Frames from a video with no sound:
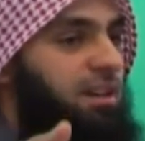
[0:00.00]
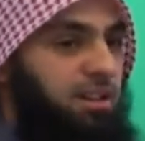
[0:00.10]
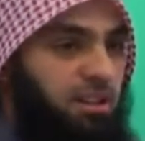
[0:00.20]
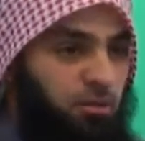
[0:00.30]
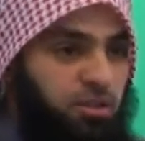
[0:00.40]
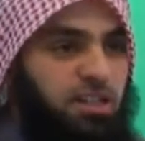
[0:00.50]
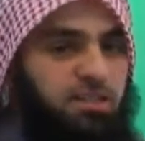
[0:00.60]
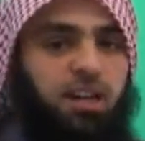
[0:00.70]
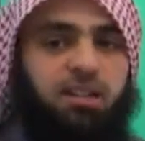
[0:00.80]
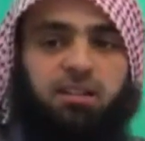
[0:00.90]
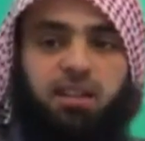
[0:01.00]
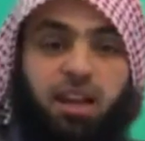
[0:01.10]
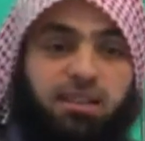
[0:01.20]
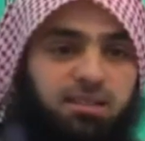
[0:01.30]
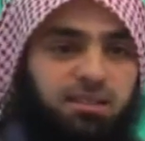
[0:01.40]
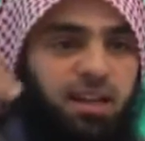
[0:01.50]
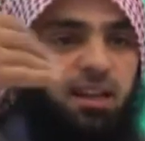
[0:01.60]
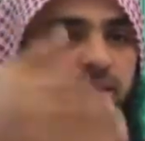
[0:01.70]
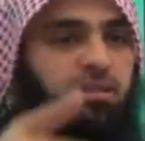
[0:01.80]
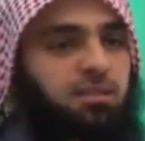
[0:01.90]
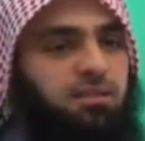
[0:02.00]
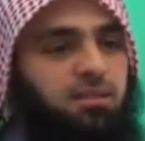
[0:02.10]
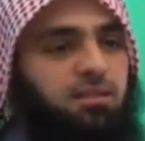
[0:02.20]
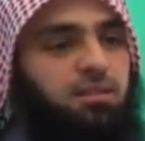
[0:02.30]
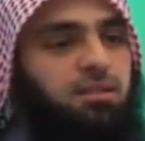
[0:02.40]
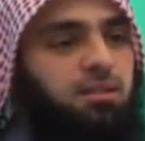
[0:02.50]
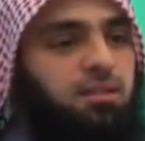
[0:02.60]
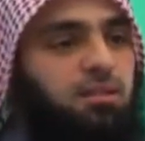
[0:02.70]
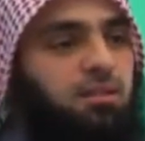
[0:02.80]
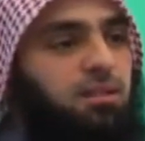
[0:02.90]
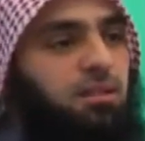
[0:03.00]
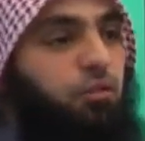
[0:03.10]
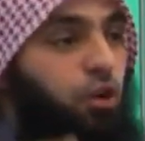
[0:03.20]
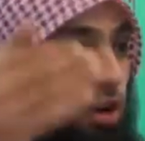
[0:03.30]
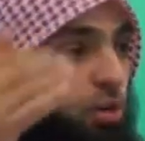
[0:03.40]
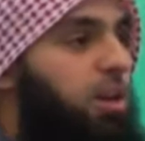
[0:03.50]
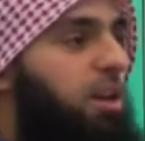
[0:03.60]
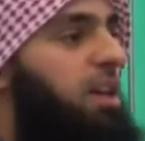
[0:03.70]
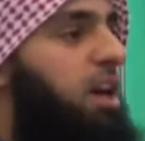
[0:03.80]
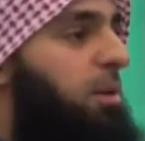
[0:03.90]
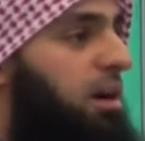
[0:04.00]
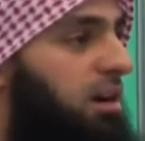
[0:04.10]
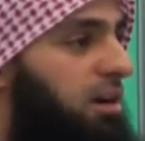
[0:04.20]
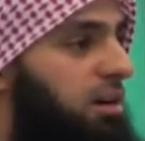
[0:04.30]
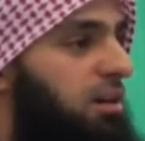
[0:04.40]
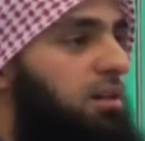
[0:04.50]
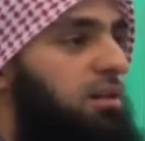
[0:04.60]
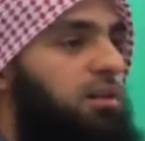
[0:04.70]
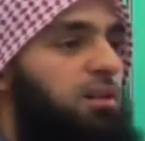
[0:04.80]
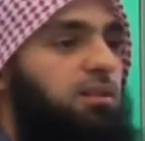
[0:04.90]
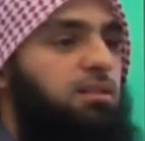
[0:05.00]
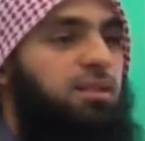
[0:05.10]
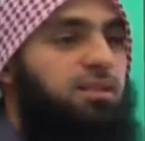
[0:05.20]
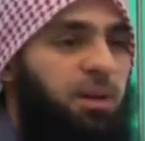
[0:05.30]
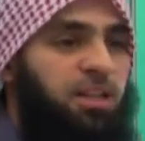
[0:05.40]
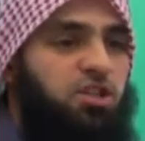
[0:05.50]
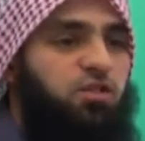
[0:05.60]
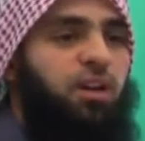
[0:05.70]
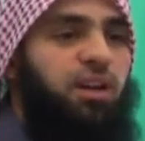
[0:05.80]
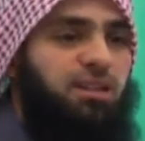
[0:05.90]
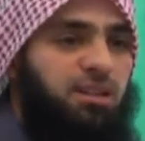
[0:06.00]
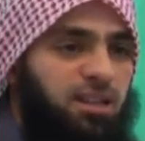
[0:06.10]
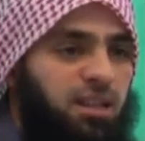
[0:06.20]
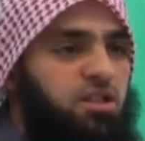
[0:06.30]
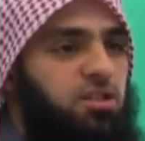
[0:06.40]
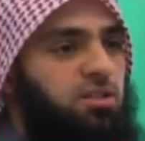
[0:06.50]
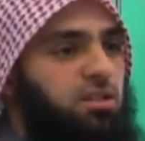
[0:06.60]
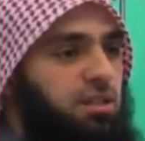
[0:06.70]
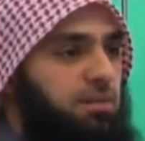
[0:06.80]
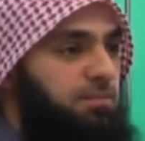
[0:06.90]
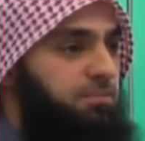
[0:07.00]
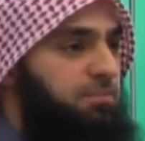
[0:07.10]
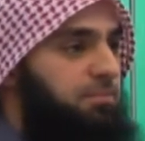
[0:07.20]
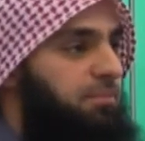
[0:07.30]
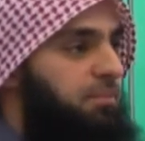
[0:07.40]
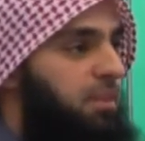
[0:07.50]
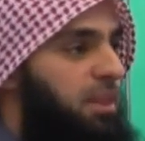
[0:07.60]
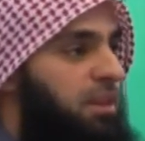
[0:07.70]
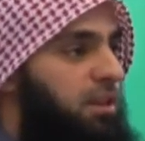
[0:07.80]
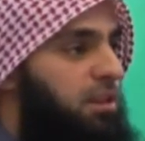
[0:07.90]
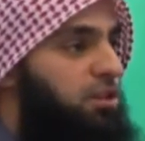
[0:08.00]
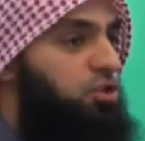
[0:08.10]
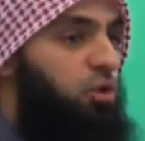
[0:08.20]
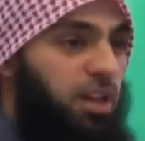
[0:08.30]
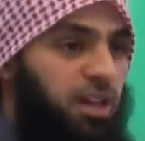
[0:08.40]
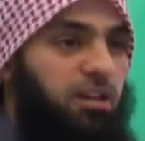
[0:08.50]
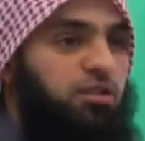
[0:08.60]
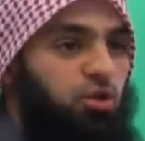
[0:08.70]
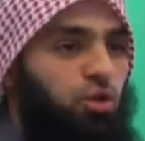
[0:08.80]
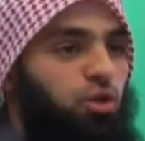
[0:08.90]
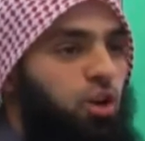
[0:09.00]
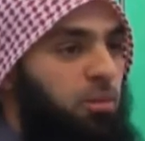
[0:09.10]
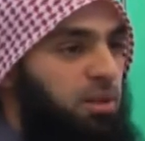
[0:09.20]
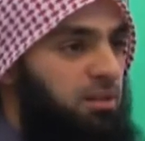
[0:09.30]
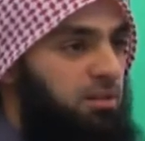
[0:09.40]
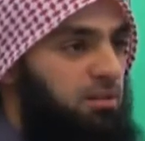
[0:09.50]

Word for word: in unserer Zeit, in der letzten Zeit, vor Yom al-Qiyamah, diese Menschen werden nicht zur Ehre zurückkommen,